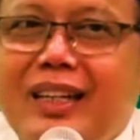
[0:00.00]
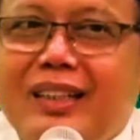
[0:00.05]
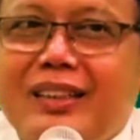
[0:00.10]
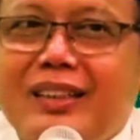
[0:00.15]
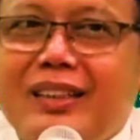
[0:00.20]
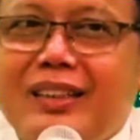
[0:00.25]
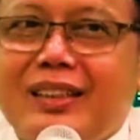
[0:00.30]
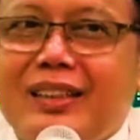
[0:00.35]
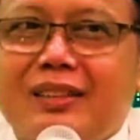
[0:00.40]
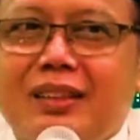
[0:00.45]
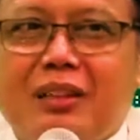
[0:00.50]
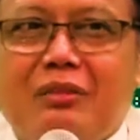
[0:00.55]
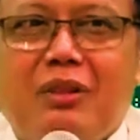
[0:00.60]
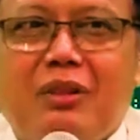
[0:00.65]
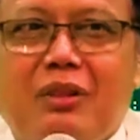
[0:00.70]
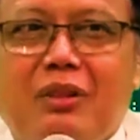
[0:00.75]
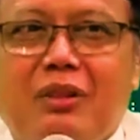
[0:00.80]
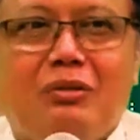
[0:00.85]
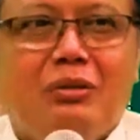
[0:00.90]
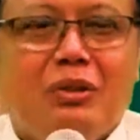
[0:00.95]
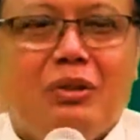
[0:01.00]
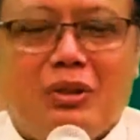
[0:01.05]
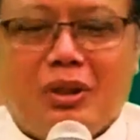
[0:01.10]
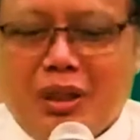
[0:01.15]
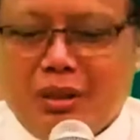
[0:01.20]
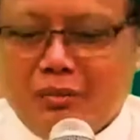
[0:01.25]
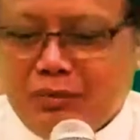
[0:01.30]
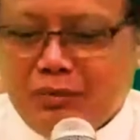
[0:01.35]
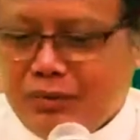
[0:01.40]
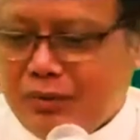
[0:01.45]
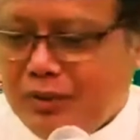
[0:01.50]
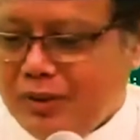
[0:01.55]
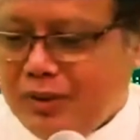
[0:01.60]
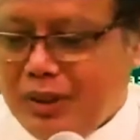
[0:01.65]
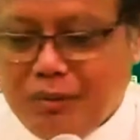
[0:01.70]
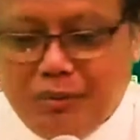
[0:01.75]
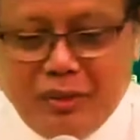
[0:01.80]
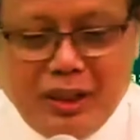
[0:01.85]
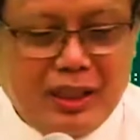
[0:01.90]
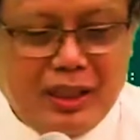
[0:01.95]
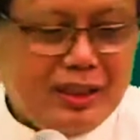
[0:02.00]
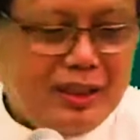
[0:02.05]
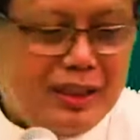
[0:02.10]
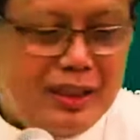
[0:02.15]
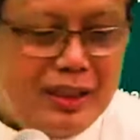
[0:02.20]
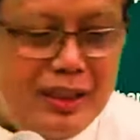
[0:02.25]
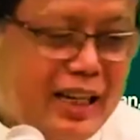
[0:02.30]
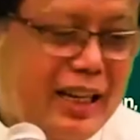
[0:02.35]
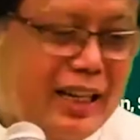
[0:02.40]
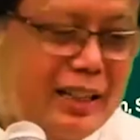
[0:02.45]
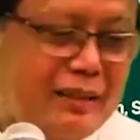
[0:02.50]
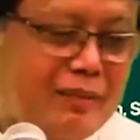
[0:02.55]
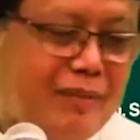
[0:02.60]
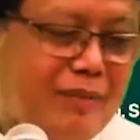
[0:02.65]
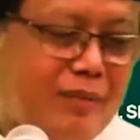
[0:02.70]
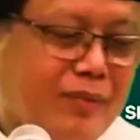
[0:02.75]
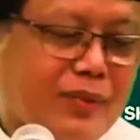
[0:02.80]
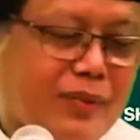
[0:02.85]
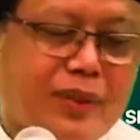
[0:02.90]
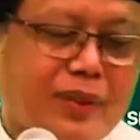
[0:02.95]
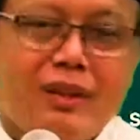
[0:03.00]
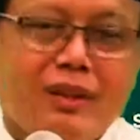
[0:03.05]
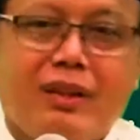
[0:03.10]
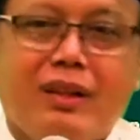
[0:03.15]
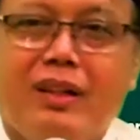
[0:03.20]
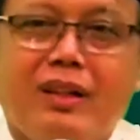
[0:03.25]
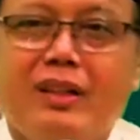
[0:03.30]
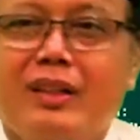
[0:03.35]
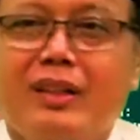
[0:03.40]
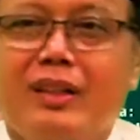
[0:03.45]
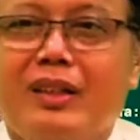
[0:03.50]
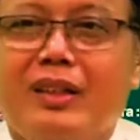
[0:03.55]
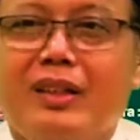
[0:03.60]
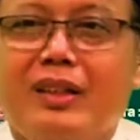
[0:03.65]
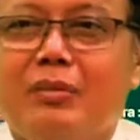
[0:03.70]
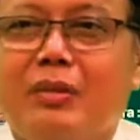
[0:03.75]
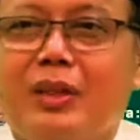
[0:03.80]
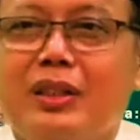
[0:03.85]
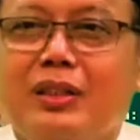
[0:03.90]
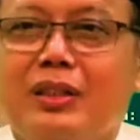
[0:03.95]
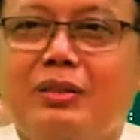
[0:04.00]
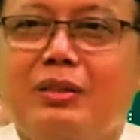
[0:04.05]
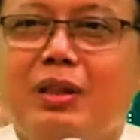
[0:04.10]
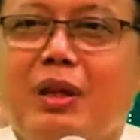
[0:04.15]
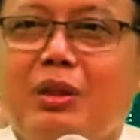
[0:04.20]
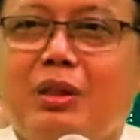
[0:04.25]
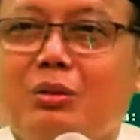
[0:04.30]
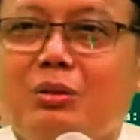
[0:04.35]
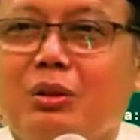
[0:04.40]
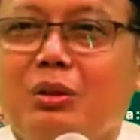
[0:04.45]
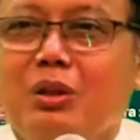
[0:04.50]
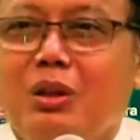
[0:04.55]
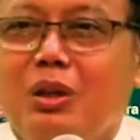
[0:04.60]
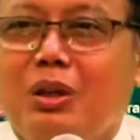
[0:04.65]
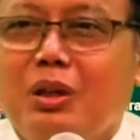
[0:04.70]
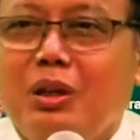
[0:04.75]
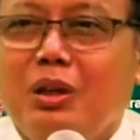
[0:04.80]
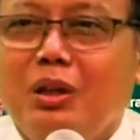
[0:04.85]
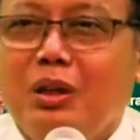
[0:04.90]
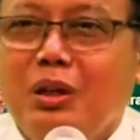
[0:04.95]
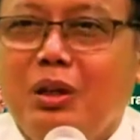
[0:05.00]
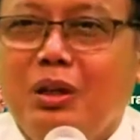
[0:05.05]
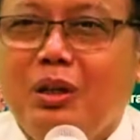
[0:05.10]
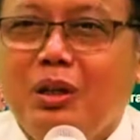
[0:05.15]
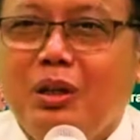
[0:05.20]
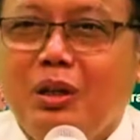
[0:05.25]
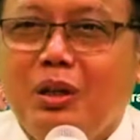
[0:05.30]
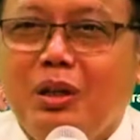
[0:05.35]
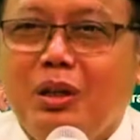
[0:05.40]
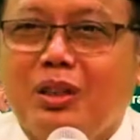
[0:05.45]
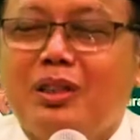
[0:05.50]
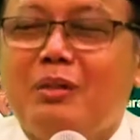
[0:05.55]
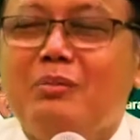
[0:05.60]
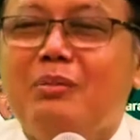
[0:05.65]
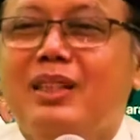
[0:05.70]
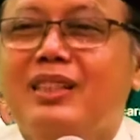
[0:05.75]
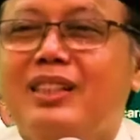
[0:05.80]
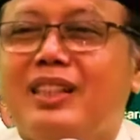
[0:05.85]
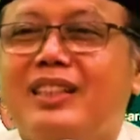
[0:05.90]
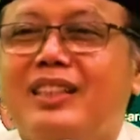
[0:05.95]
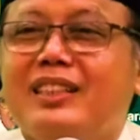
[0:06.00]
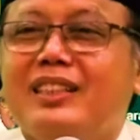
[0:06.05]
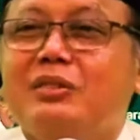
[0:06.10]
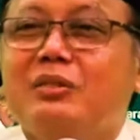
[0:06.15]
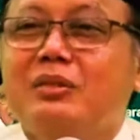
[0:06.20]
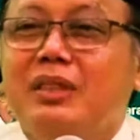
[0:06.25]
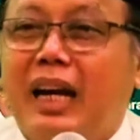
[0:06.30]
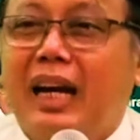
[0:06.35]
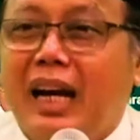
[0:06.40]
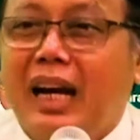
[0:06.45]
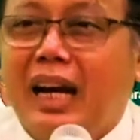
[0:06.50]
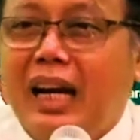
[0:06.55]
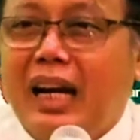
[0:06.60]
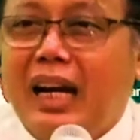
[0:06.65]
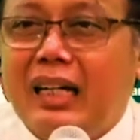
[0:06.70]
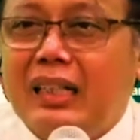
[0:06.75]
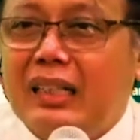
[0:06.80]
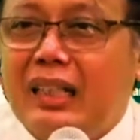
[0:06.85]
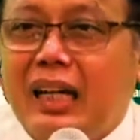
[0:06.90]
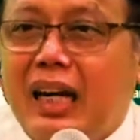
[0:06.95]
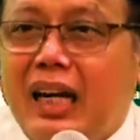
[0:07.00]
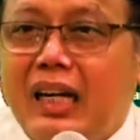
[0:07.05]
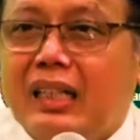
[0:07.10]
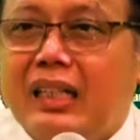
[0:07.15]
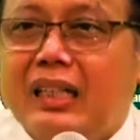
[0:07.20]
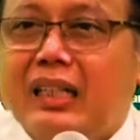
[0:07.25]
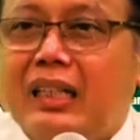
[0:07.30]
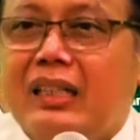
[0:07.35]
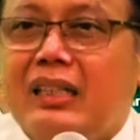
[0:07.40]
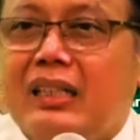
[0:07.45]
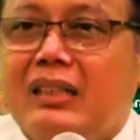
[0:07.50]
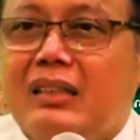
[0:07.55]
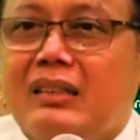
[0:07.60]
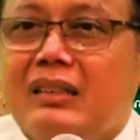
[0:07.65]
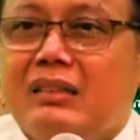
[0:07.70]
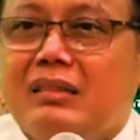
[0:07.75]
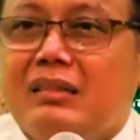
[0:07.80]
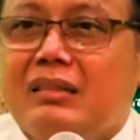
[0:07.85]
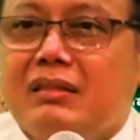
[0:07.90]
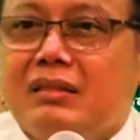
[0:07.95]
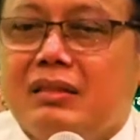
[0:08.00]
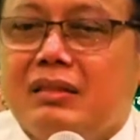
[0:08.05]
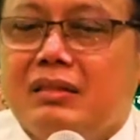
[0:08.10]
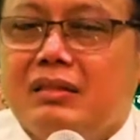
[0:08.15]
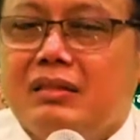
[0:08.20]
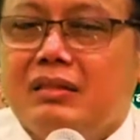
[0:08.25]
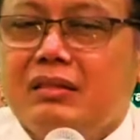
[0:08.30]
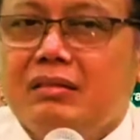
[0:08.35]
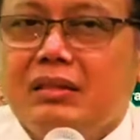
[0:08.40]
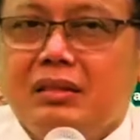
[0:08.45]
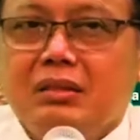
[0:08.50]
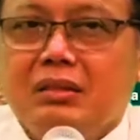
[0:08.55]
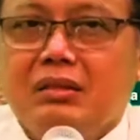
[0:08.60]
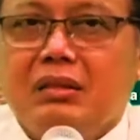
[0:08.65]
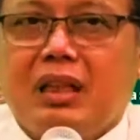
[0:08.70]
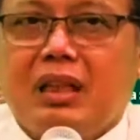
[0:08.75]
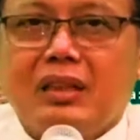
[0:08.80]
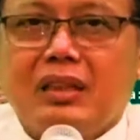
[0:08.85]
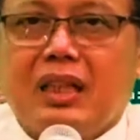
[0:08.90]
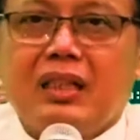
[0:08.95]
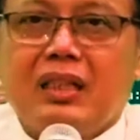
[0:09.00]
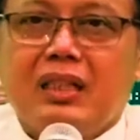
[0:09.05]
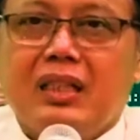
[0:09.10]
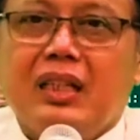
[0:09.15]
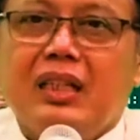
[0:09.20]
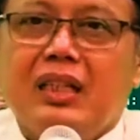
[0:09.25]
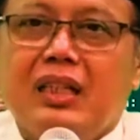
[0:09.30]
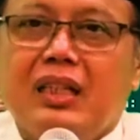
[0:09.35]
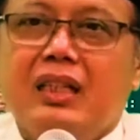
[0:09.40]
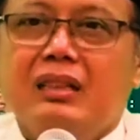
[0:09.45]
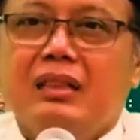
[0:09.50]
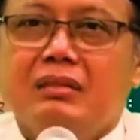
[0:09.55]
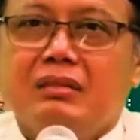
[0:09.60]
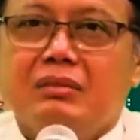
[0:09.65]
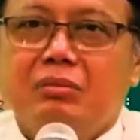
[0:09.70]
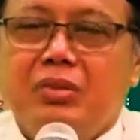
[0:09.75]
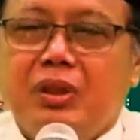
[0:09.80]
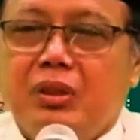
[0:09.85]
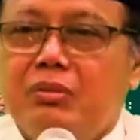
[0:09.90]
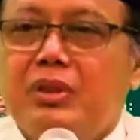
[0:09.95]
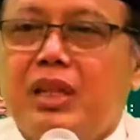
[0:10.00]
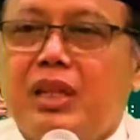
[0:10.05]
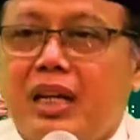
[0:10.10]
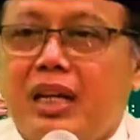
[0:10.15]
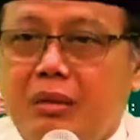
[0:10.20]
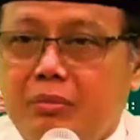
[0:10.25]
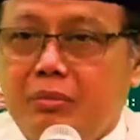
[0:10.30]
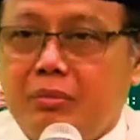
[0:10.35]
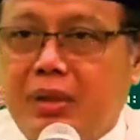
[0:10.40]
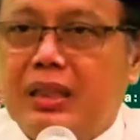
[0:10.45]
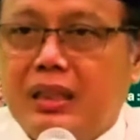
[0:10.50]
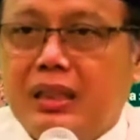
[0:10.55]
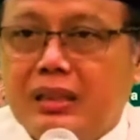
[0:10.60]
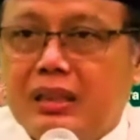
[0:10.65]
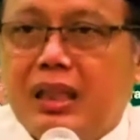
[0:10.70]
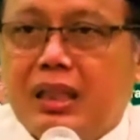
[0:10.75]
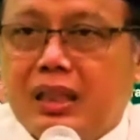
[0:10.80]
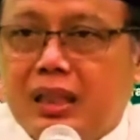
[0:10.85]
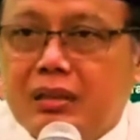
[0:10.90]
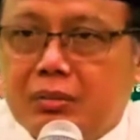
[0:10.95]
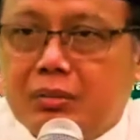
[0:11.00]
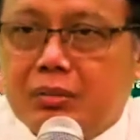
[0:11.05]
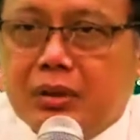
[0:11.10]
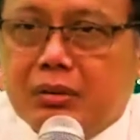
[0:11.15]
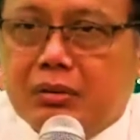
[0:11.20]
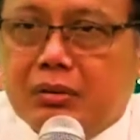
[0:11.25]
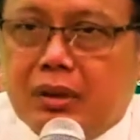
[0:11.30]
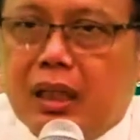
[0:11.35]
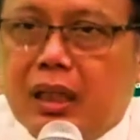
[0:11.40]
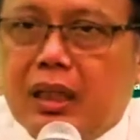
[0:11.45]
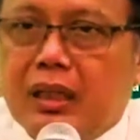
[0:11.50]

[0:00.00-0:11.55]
Takwa itu tidak apa? Ini ya. Eh, apa? Ittaqullah sambil derdek itu enggak, enggak. Eh, itu kan karena belum sarapan aja kalau begitu ya.